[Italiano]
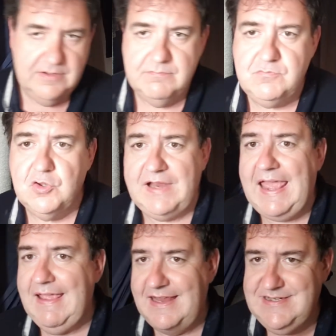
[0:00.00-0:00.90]
non
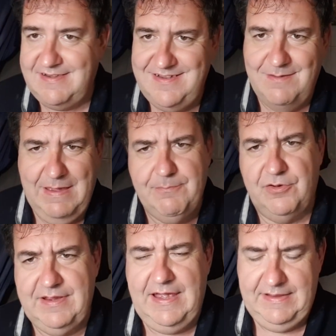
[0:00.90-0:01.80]
è eccessiva ma è
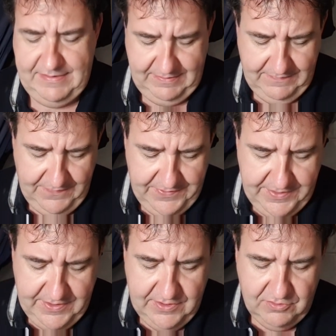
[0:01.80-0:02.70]
importante,
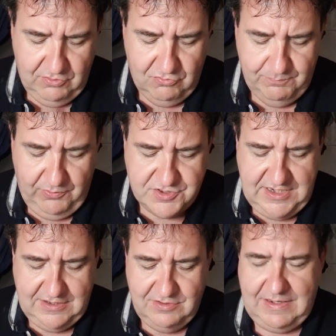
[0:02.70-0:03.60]
con un
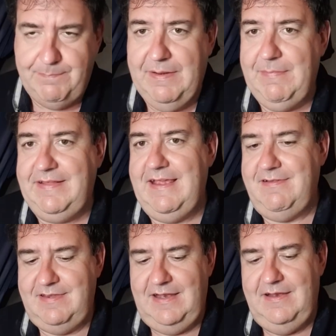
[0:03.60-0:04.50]
progetto che
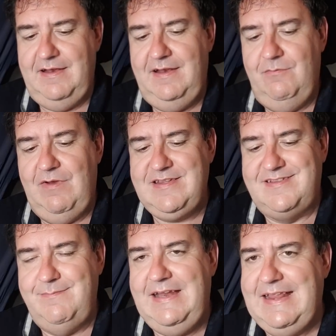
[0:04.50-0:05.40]
permettesse una
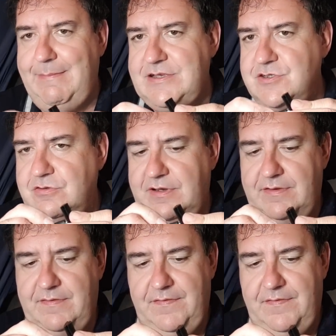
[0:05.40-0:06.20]
gestibilità maggiore.